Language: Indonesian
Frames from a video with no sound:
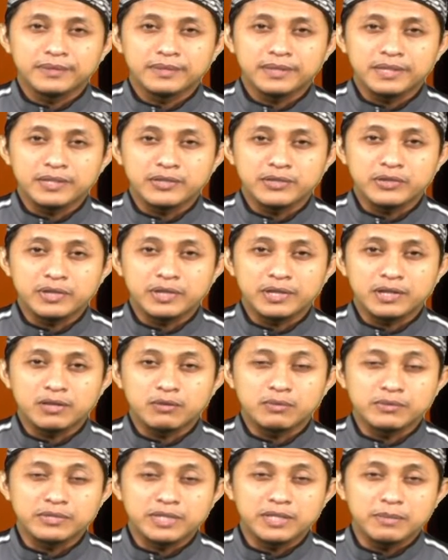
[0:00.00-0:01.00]
Dan juga
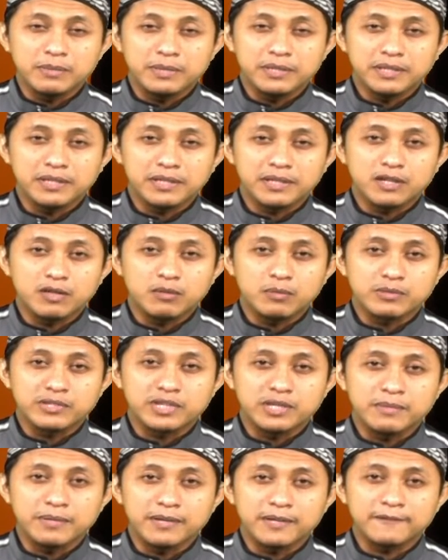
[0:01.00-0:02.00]
kaum muslimin dan kaum
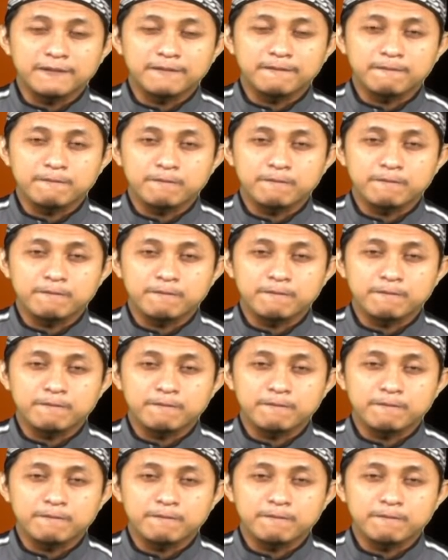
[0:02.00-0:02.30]
muslimat